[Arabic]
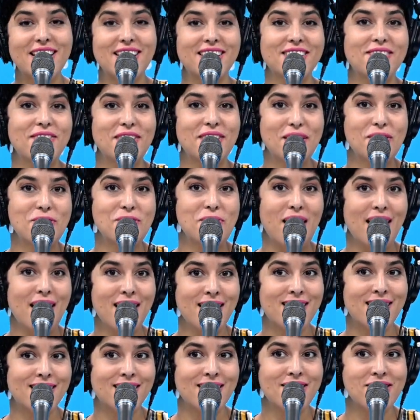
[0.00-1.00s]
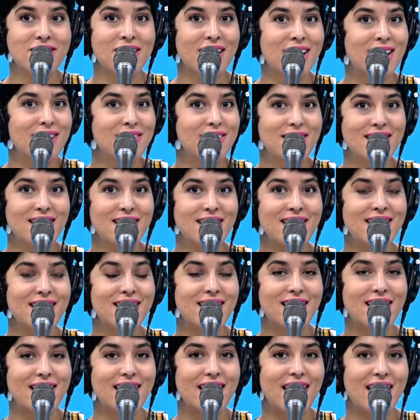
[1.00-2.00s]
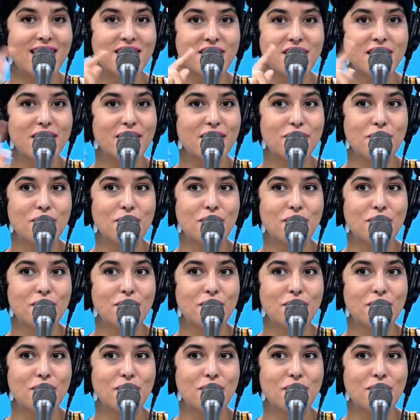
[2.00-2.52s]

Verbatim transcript: ريتفاعلوا معايا توا قالوا لي ليه راهي 10000 أه.